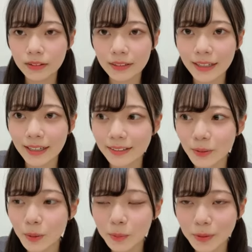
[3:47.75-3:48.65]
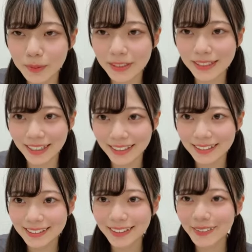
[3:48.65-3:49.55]
なんかどう思いますか
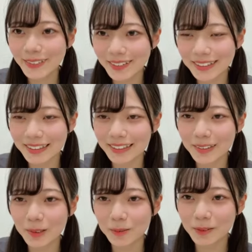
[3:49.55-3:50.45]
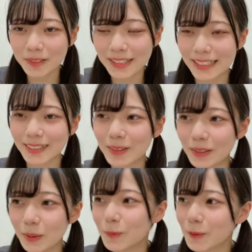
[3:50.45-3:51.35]
シャッフルされると思いますかそれ
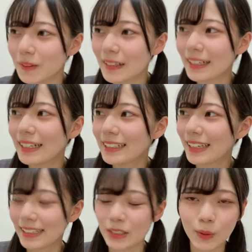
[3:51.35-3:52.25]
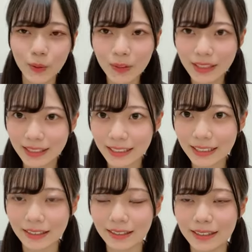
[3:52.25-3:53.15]
ともなんかその時
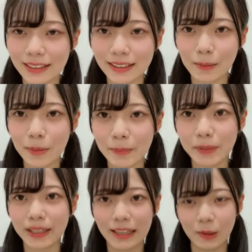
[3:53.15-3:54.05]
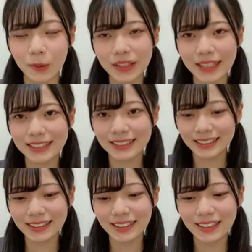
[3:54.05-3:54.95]
にやったメンバーで同
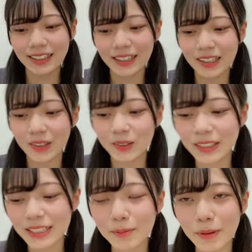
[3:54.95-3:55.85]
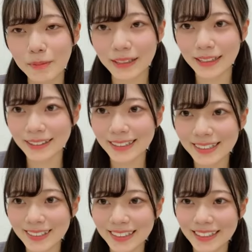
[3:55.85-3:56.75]
じ同じメンバーでやって
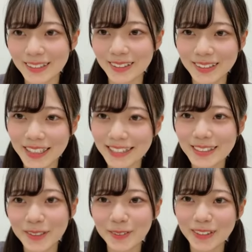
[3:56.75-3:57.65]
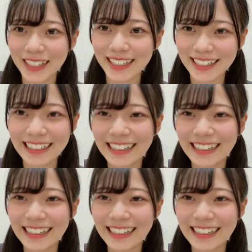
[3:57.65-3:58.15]
そのなんかちょっと成長みたいな